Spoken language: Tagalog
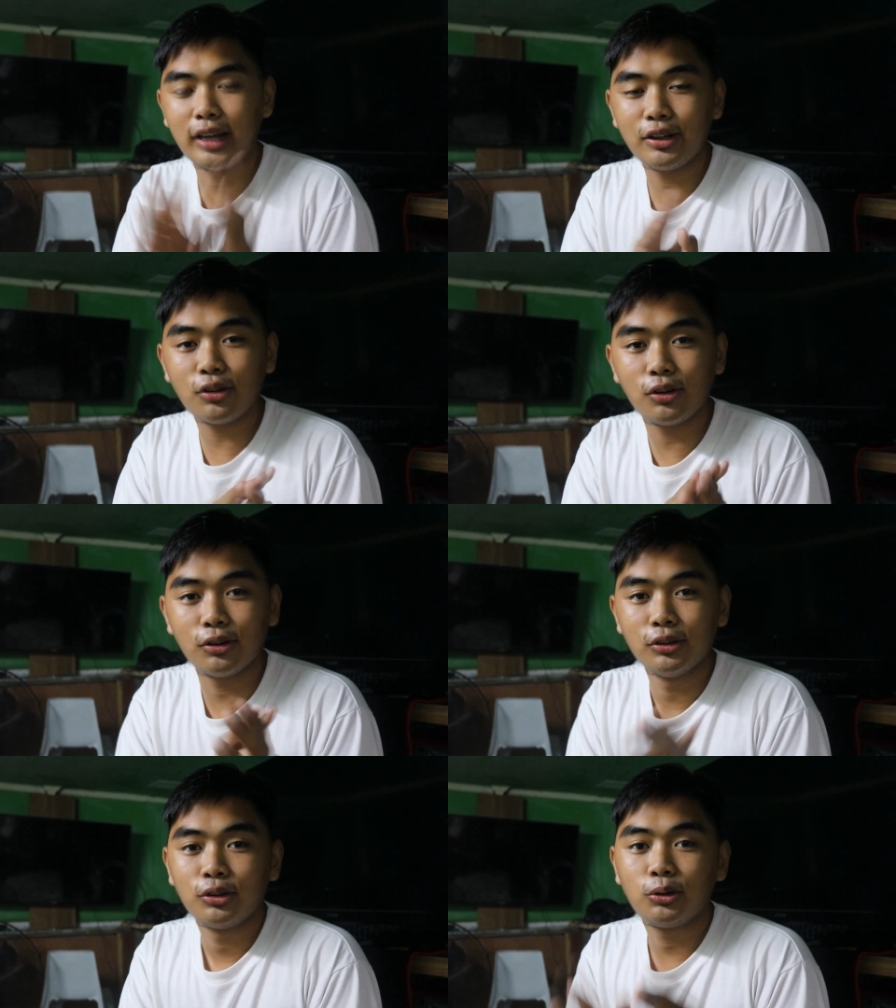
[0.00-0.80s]
ano ko
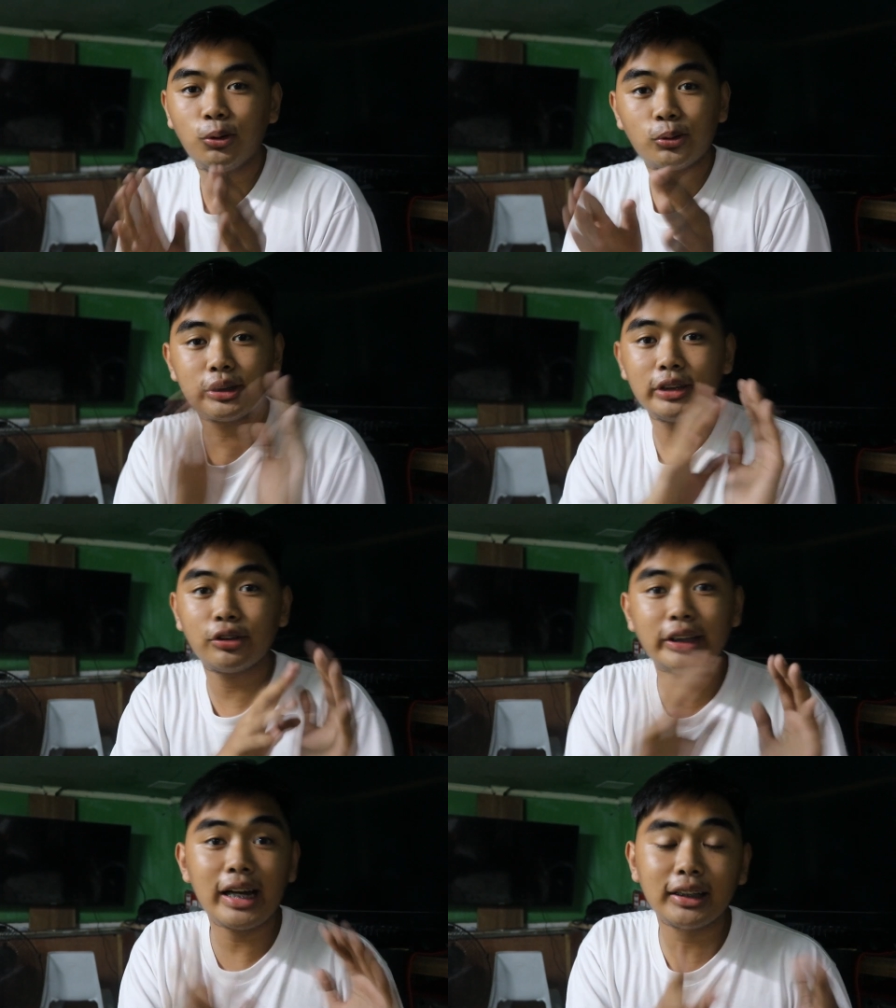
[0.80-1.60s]
lukusin
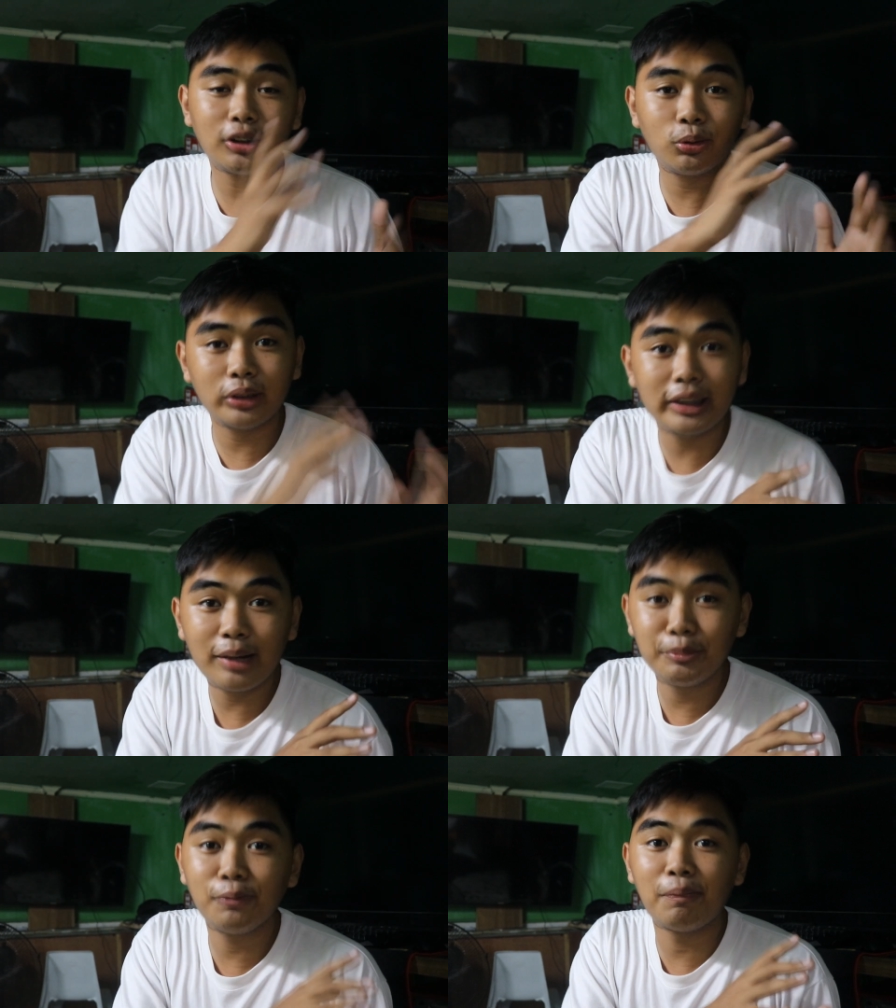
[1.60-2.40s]
yung kinakatakutan
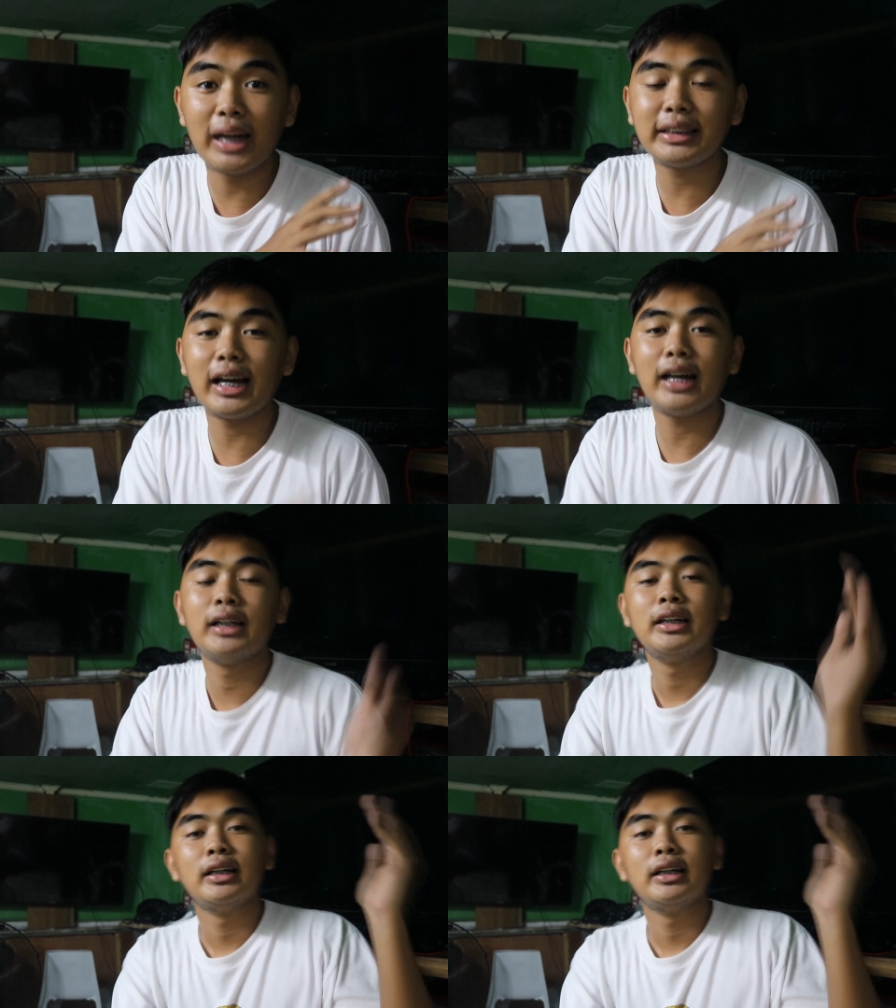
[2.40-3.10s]
namin ng bata